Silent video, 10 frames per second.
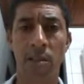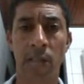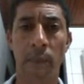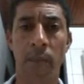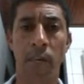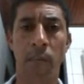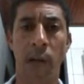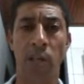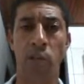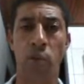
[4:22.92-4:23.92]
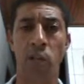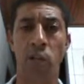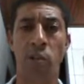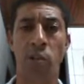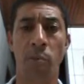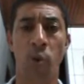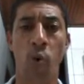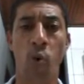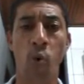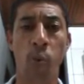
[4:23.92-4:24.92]
Sabe aquele pastor que não se
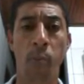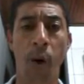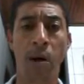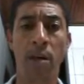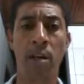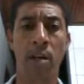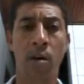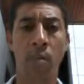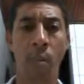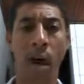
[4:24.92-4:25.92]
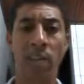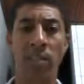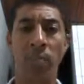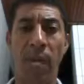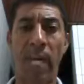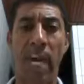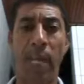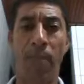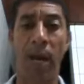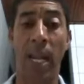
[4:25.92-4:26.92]
preocupa mais em pregar
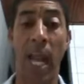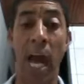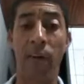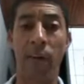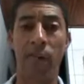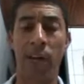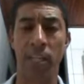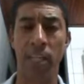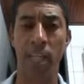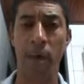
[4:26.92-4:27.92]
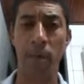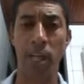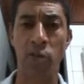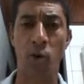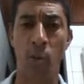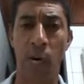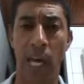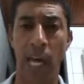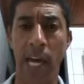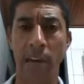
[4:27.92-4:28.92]
a palavra verdadeiramente como
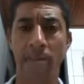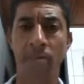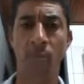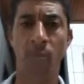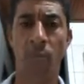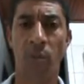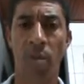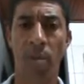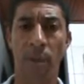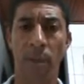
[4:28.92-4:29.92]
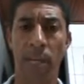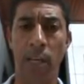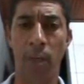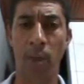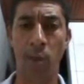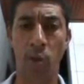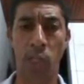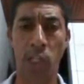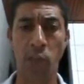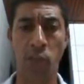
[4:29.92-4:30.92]
ela é? Sabe aquele pastor
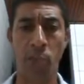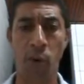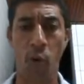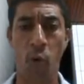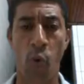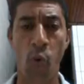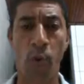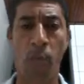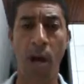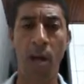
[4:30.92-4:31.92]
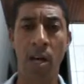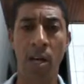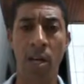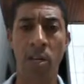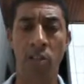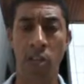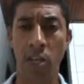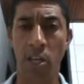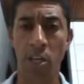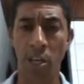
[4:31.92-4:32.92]
que não se preocupa
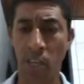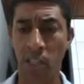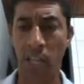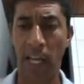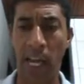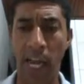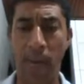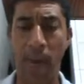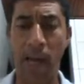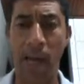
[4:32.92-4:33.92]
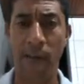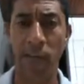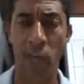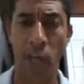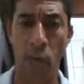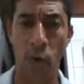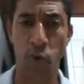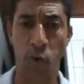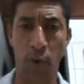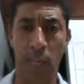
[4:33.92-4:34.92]
de entregar a palavra de
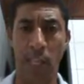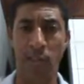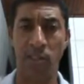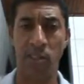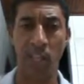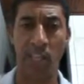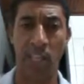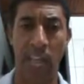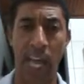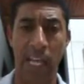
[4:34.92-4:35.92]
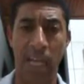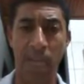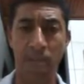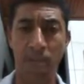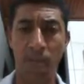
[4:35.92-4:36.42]
Deus como ela deve ser entregue,